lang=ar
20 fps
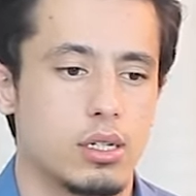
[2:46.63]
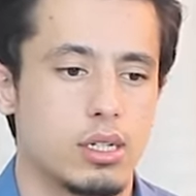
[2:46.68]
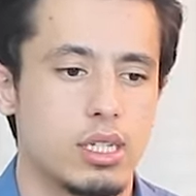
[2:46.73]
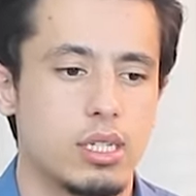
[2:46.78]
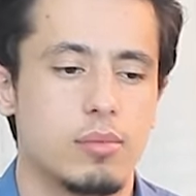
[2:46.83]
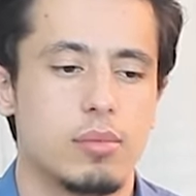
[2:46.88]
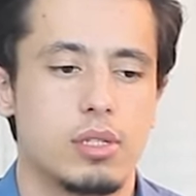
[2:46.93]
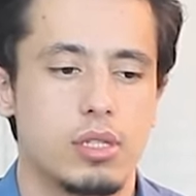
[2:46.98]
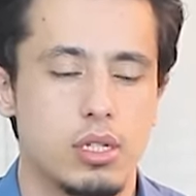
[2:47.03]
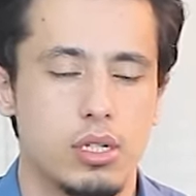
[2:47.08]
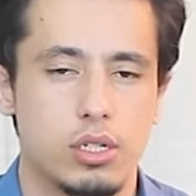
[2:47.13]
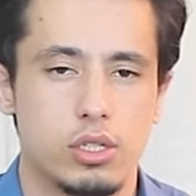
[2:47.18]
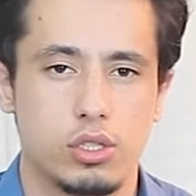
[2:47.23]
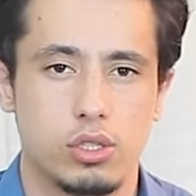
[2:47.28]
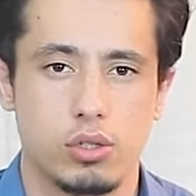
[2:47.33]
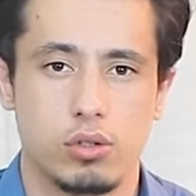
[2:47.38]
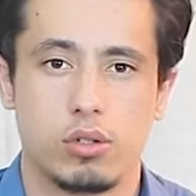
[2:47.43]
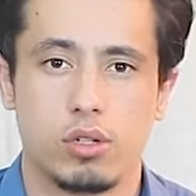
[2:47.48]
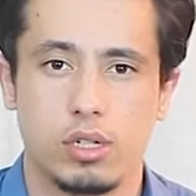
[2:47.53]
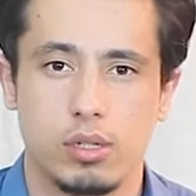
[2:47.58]
قيمة
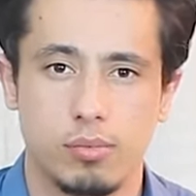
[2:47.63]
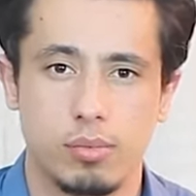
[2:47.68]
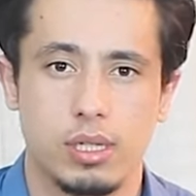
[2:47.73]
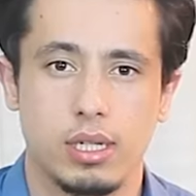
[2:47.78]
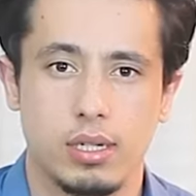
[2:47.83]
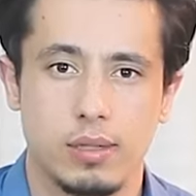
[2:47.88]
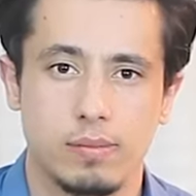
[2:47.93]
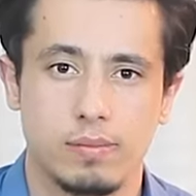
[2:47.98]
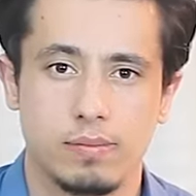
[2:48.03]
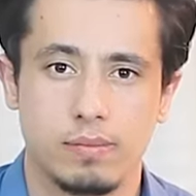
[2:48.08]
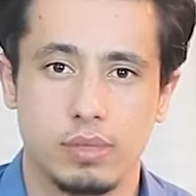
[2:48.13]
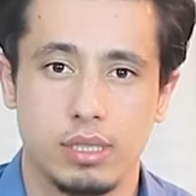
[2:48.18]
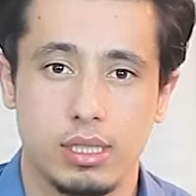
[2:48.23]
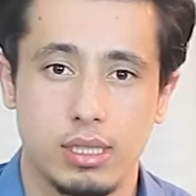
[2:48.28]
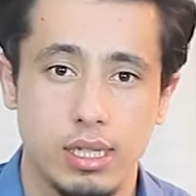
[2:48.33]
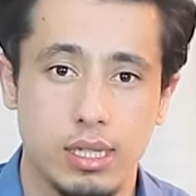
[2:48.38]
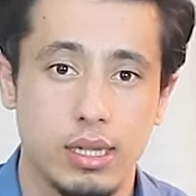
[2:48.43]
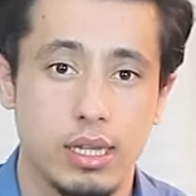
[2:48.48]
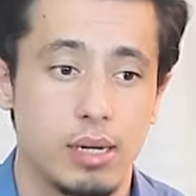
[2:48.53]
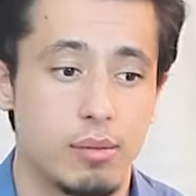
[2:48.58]
الاشتراك بها
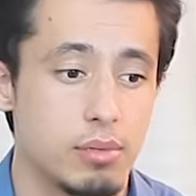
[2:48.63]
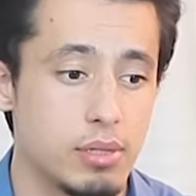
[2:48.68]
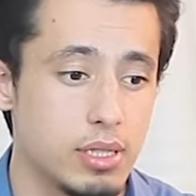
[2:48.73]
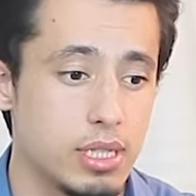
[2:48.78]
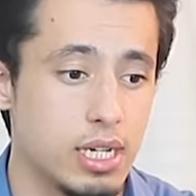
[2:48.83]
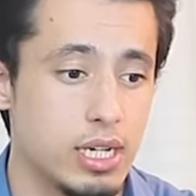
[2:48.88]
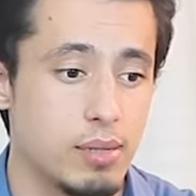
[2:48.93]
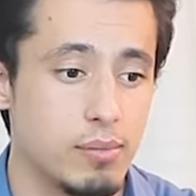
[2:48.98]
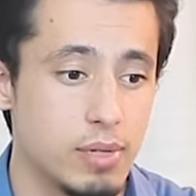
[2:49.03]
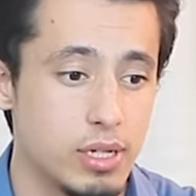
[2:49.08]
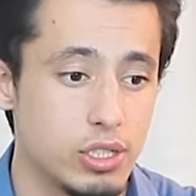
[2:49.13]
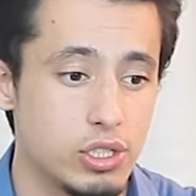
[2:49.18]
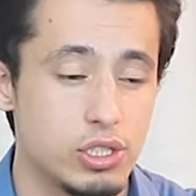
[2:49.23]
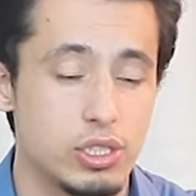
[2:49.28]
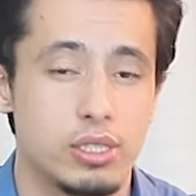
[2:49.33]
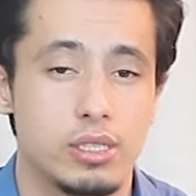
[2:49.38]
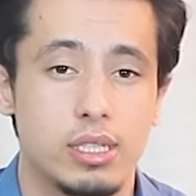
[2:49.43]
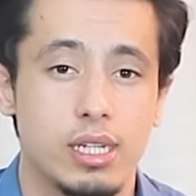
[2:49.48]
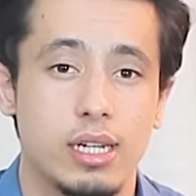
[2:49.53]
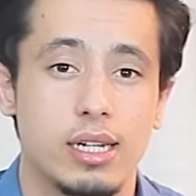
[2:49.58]
ستذهب لدعم
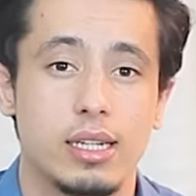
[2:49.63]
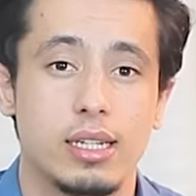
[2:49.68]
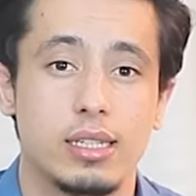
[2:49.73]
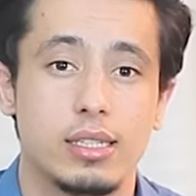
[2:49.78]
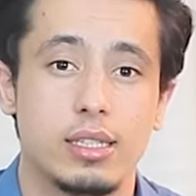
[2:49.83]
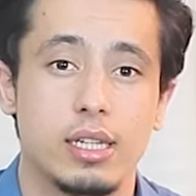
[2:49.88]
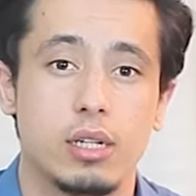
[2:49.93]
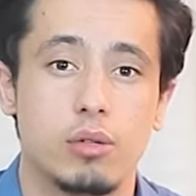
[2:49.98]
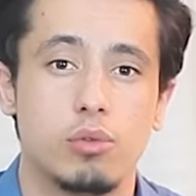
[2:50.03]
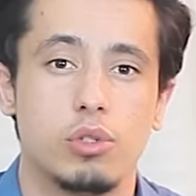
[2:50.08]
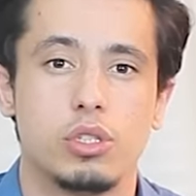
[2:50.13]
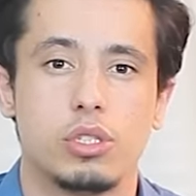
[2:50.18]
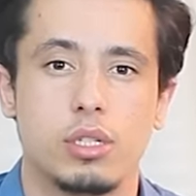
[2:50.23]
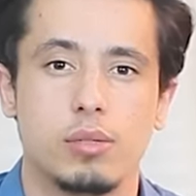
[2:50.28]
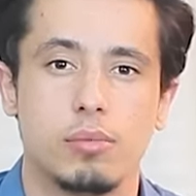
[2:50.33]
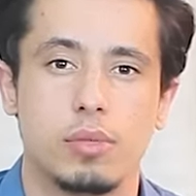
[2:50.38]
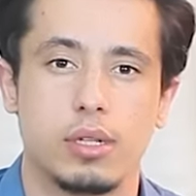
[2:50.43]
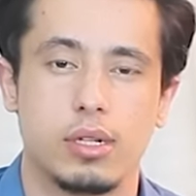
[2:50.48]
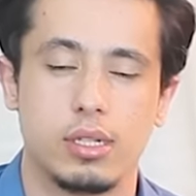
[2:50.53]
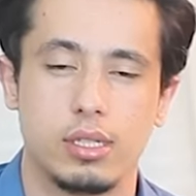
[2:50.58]
أجندة للترويج
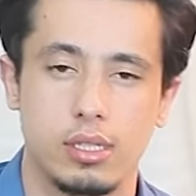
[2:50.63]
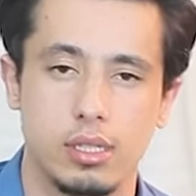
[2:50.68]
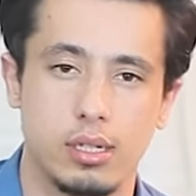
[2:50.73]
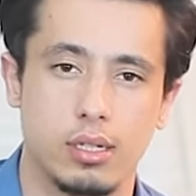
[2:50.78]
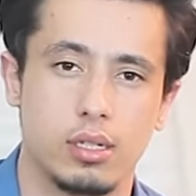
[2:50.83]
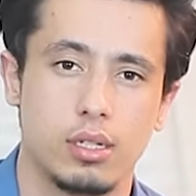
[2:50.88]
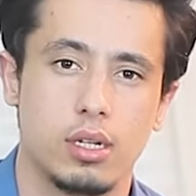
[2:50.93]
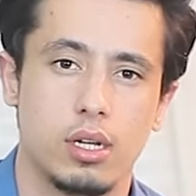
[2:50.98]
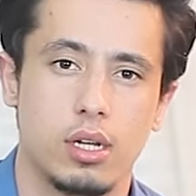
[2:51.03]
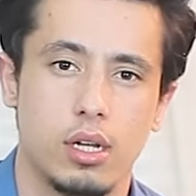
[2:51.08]
للمثلية